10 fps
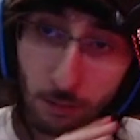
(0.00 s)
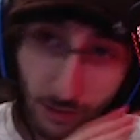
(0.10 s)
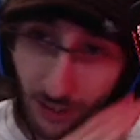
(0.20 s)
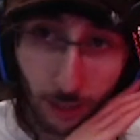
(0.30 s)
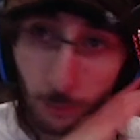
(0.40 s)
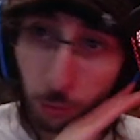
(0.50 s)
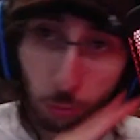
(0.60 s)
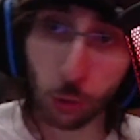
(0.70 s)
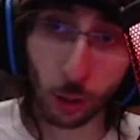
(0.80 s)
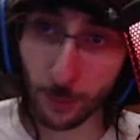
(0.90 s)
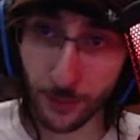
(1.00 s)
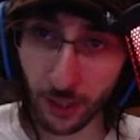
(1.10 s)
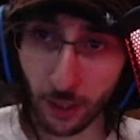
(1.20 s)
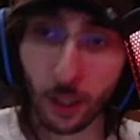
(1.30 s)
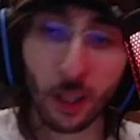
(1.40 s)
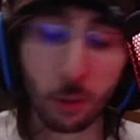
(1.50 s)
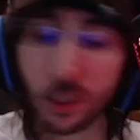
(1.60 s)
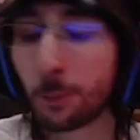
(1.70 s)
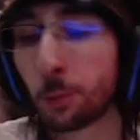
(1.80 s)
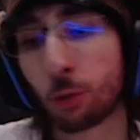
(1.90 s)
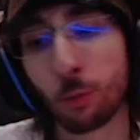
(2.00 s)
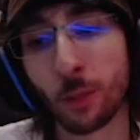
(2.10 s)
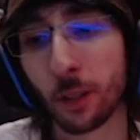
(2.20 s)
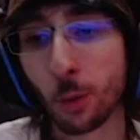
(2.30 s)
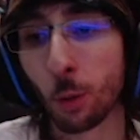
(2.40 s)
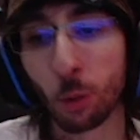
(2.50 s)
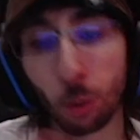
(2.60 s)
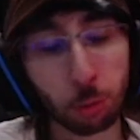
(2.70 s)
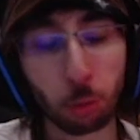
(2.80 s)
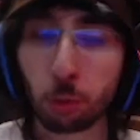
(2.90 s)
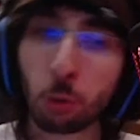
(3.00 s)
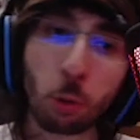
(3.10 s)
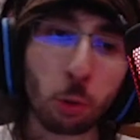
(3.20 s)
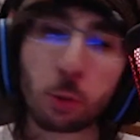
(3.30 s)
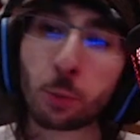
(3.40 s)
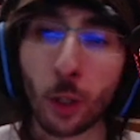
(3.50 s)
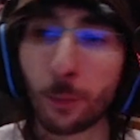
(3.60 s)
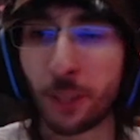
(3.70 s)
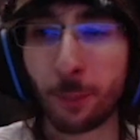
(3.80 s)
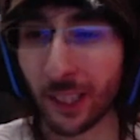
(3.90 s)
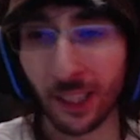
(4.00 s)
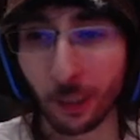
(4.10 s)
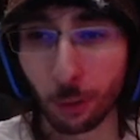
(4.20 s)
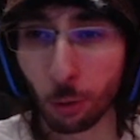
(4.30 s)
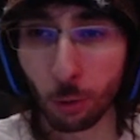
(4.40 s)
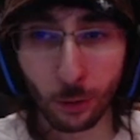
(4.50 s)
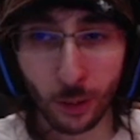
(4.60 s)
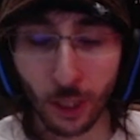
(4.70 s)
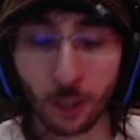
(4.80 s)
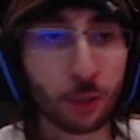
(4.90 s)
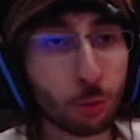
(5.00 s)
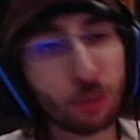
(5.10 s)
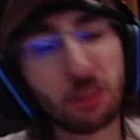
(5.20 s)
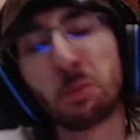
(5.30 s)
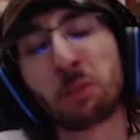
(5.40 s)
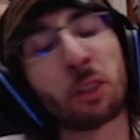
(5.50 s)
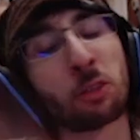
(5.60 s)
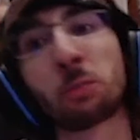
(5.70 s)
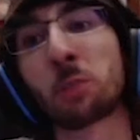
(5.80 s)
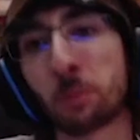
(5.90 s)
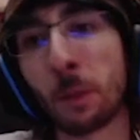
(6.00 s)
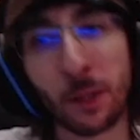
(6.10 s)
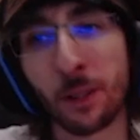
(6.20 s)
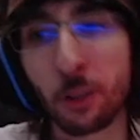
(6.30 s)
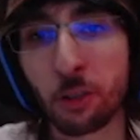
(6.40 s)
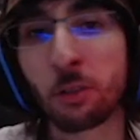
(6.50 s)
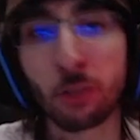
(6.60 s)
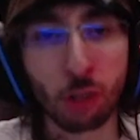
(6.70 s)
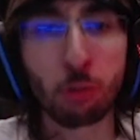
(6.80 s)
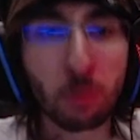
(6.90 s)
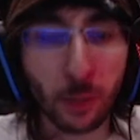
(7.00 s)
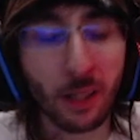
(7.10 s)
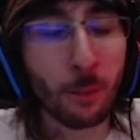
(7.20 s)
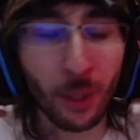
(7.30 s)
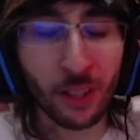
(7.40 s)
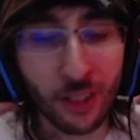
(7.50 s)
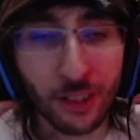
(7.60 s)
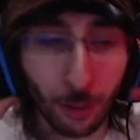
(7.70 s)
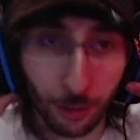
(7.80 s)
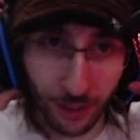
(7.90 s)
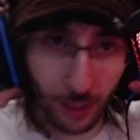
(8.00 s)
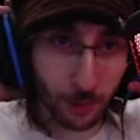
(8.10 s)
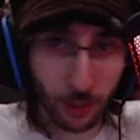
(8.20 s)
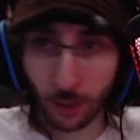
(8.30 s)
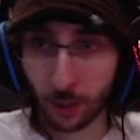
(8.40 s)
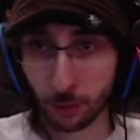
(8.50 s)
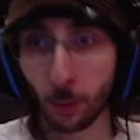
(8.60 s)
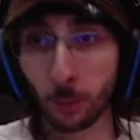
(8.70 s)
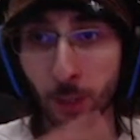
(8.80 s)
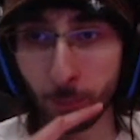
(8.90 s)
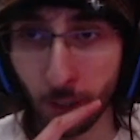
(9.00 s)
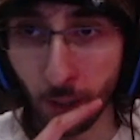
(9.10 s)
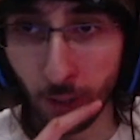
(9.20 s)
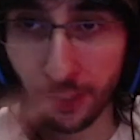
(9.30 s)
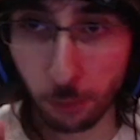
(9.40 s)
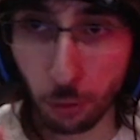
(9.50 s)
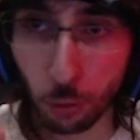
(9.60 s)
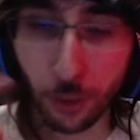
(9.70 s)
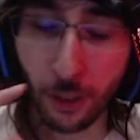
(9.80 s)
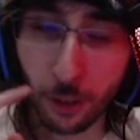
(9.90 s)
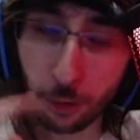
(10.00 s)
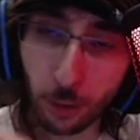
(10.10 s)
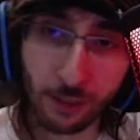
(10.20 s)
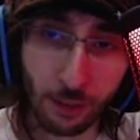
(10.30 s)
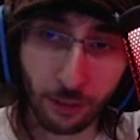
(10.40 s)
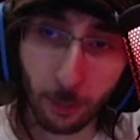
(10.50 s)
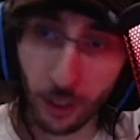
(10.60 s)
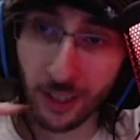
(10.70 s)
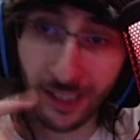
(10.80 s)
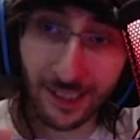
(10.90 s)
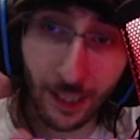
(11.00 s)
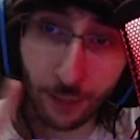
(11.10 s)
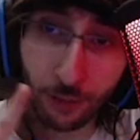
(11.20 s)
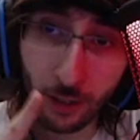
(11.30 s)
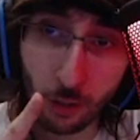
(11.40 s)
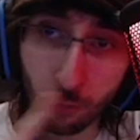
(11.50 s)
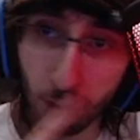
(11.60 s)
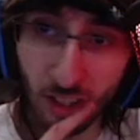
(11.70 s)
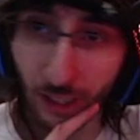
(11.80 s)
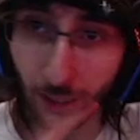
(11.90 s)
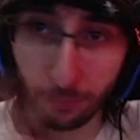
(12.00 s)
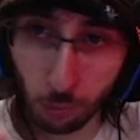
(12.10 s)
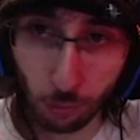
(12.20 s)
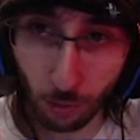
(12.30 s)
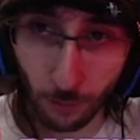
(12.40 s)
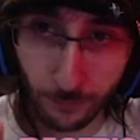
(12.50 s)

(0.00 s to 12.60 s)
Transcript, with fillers: ça commence toujours comme ça. Au début, tu mets 1 euro, 2 euros, tu prends un petit pack à 5 euros, et tu te dis, mais de toute façon, moi je mets pas d'argent, j'ai juste pris un pack, c'était rentable. Le problème, c'est que le jour où il y aura un truc qui va vraiment. Et ça, ça arrivera, je vous dis, ça arrive toujours.